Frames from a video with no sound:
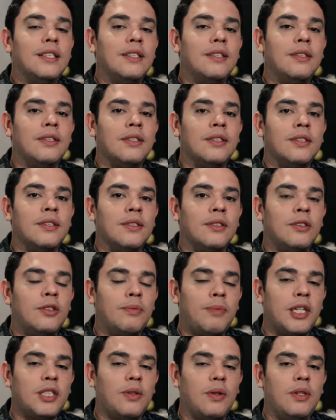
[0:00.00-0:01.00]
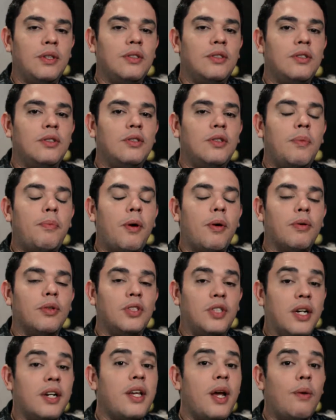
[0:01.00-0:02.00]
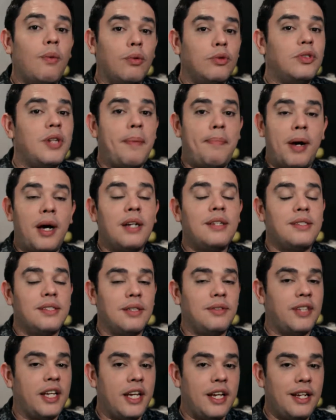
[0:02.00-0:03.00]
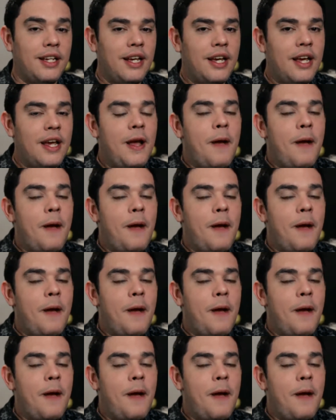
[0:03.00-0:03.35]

do, dos masculinos de Jean-Paul Gaultier, que é o Ultramar de Sandele. dele